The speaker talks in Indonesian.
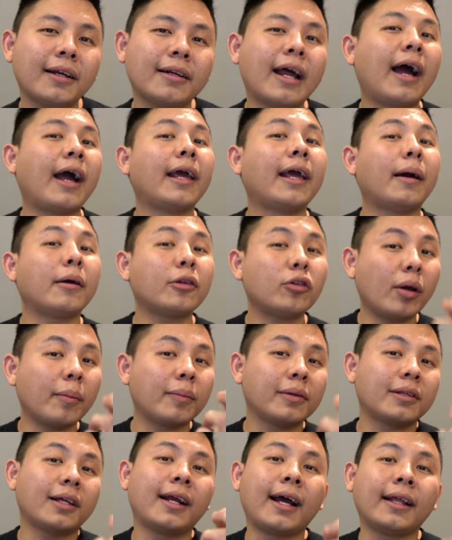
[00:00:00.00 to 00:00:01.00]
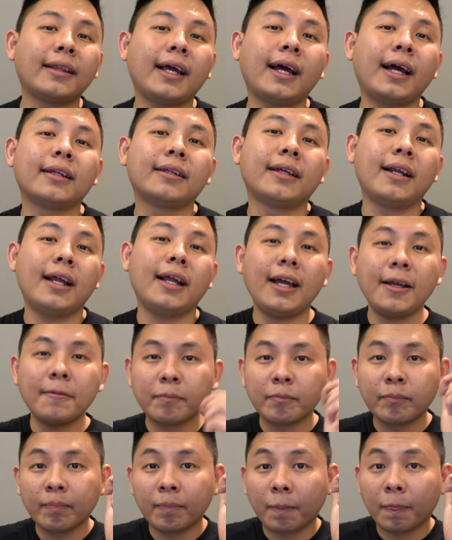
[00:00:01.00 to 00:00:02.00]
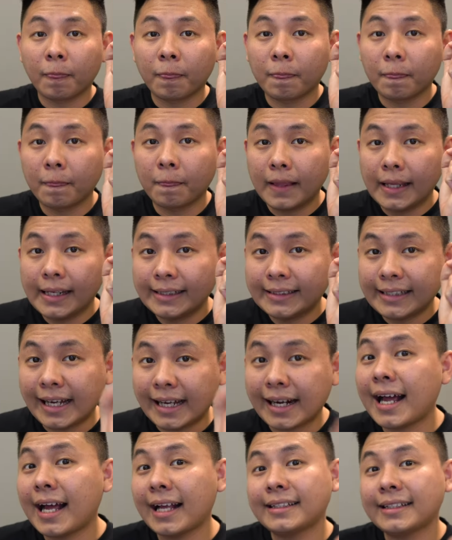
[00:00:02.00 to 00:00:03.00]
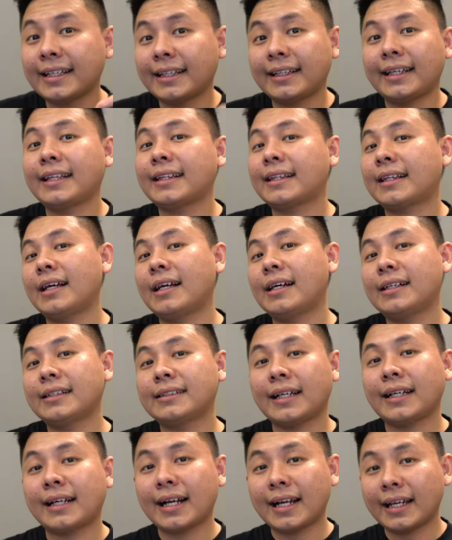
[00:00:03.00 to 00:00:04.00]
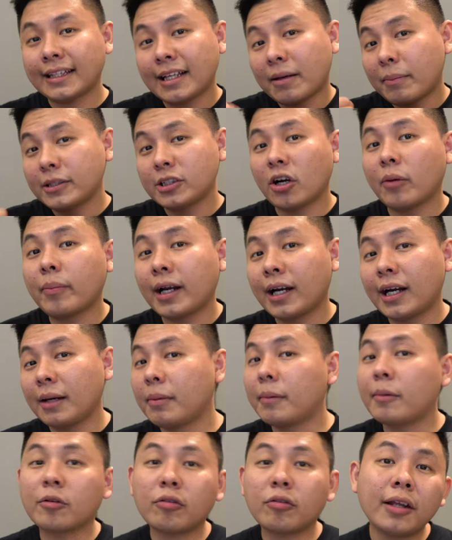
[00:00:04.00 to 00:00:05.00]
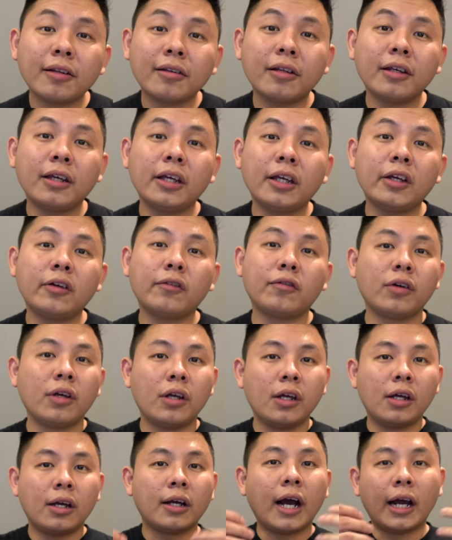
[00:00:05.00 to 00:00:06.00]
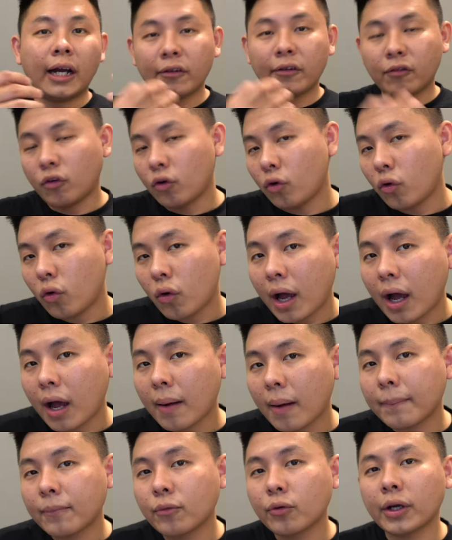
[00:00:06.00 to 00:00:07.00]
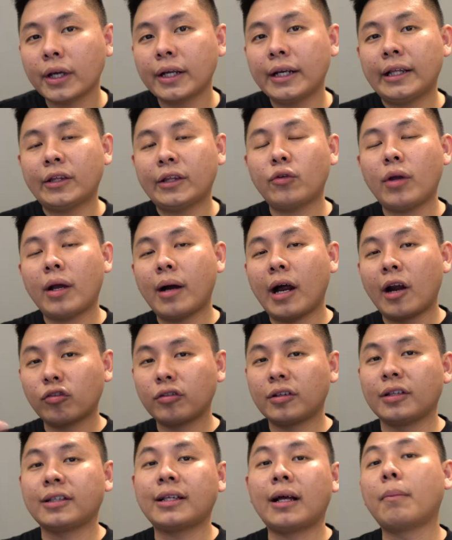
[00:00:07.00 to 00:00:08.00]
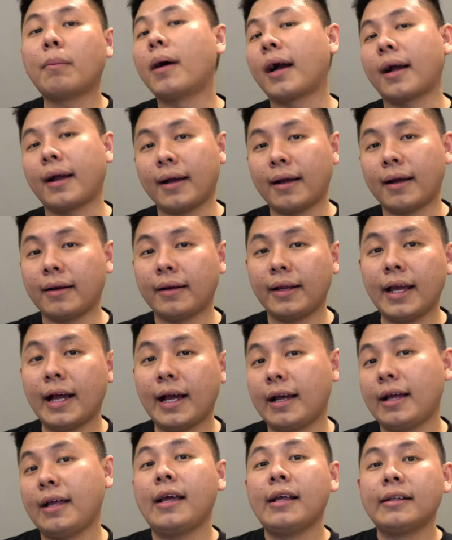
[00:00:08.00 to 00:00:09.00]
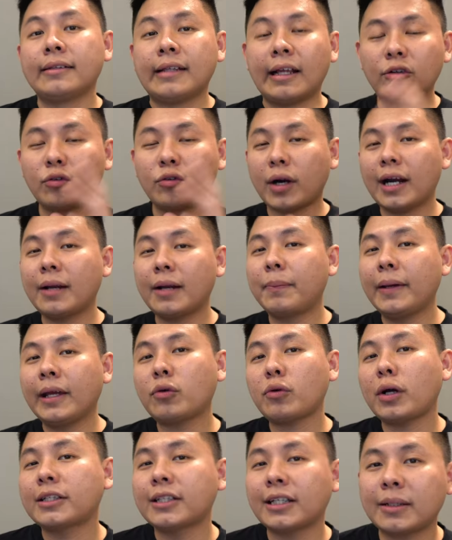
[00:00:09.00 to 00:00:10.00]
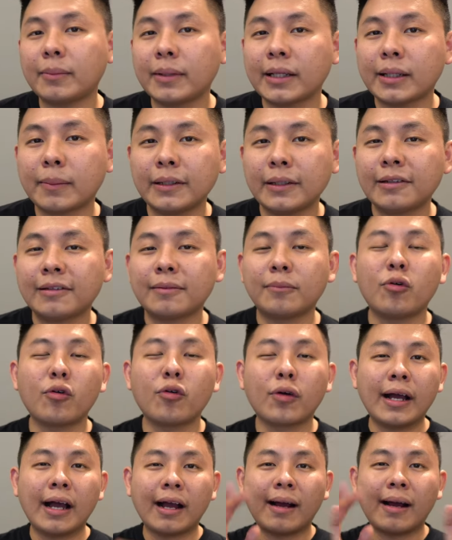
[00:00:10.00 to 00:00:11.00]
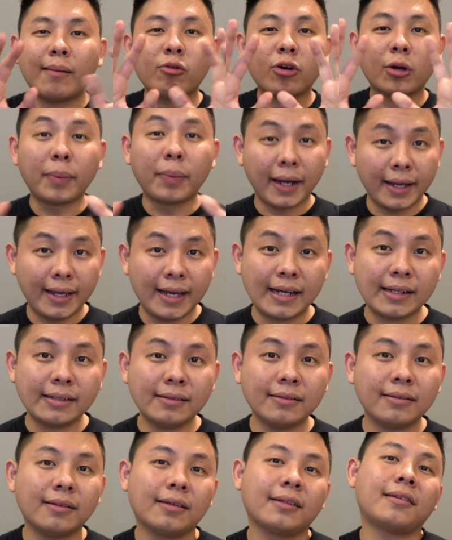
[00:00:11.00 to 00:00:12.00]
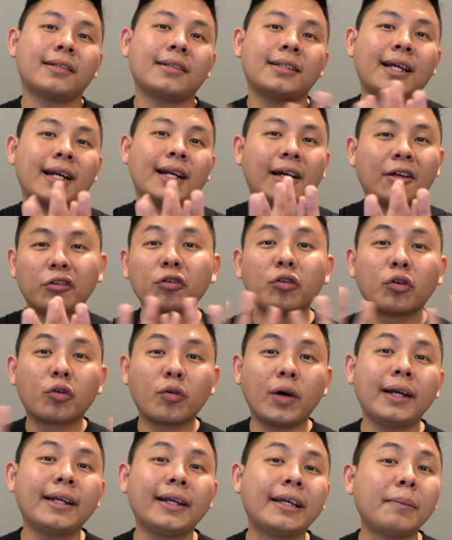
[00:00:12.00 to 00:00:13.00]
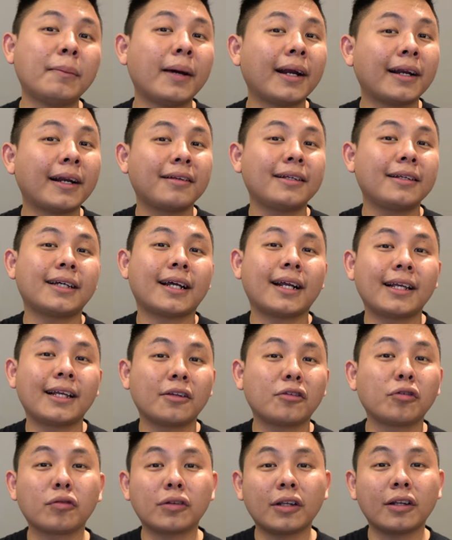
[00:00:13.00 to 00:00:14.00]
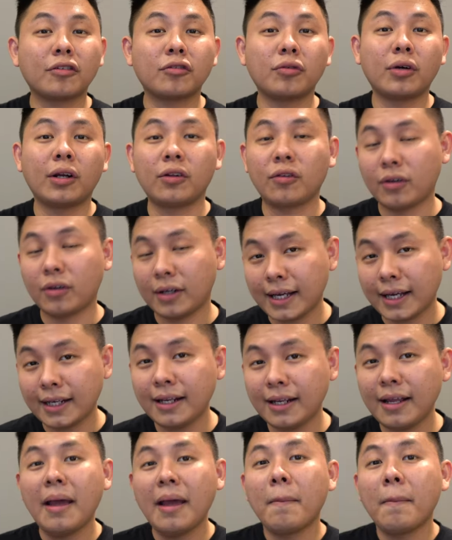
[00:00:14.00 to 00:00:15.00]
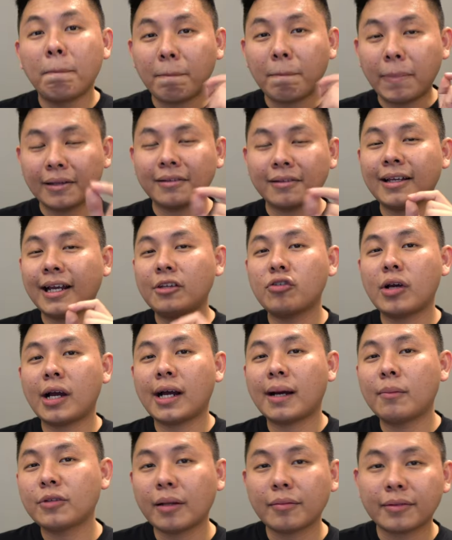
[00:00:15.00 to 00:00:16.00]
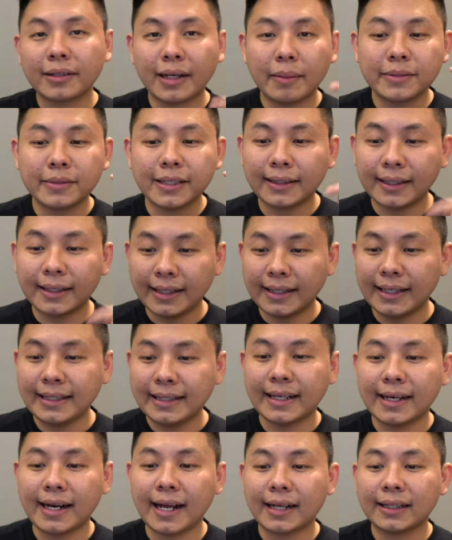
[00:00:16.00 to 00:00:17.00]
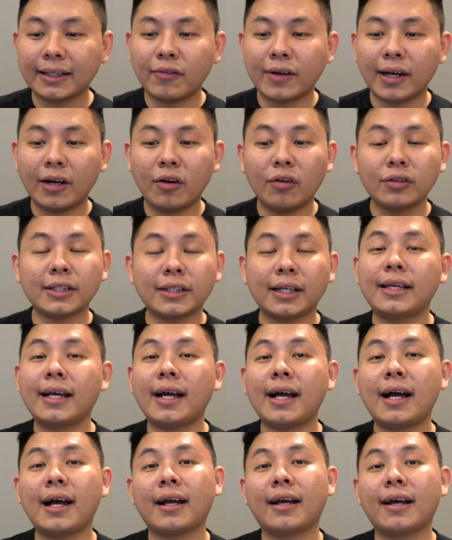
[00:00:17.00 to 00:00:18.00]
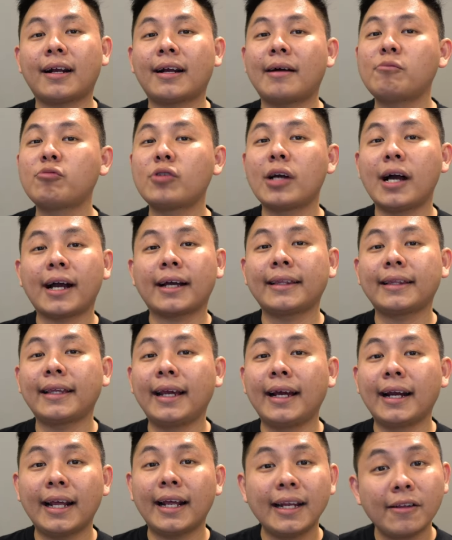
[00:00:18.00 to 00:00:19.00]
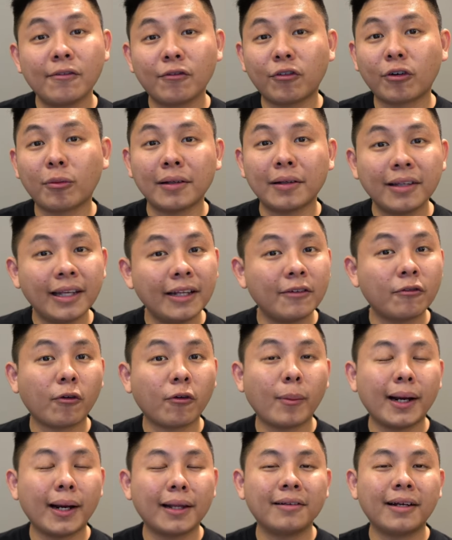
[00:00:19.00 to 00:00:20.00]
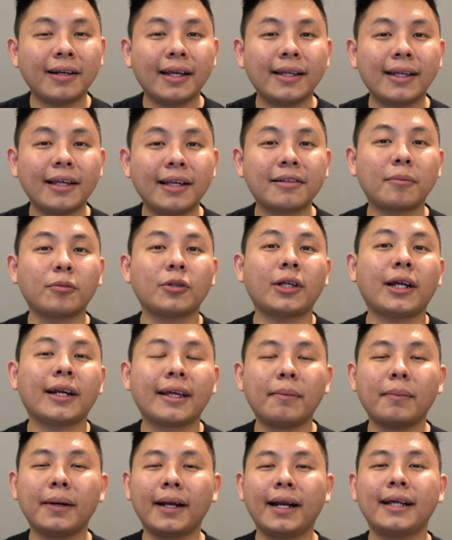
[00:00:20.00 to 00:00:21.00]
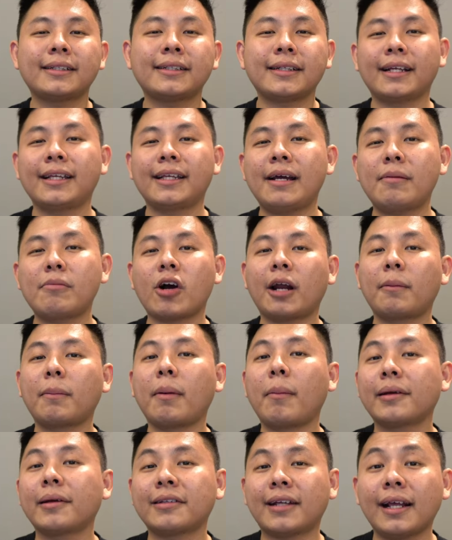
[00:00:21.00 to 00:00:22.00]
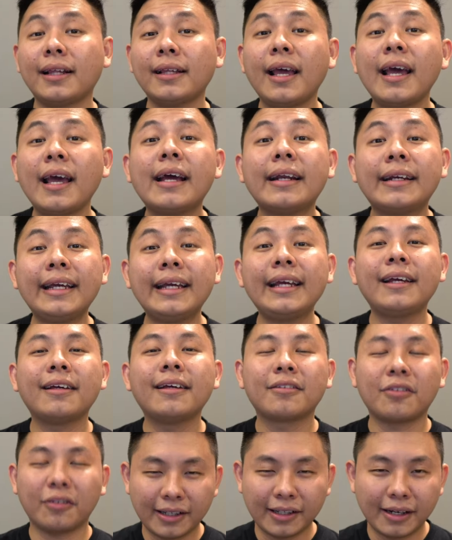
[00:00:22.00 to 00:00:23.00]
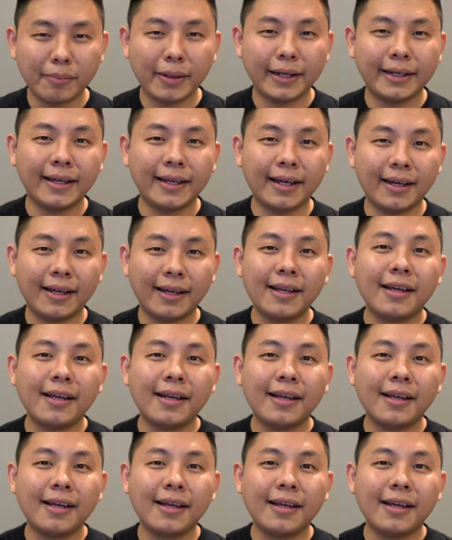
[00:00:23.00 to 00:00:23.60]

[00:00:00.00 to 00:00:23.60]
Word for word: Nah, ya itu yang bisa diganti adalah cara chat kita Eh, cara kita menjawab yang lebih persuasif, nggak ada follow up, mungkin itu yang harus ditambah. Ya, dan kurang lebih itu aja teman-teman. Semoga kamu kebayang secara keseluruhan gimana sih caranya sukses jualan online. Pastikan juga kamu subscribe channel ini dan aktifkan loncengnya agar kamu nggak ketinggalan informasi-informasi lainnya seputar gimana caranya melakukan pemasaran di sosial media.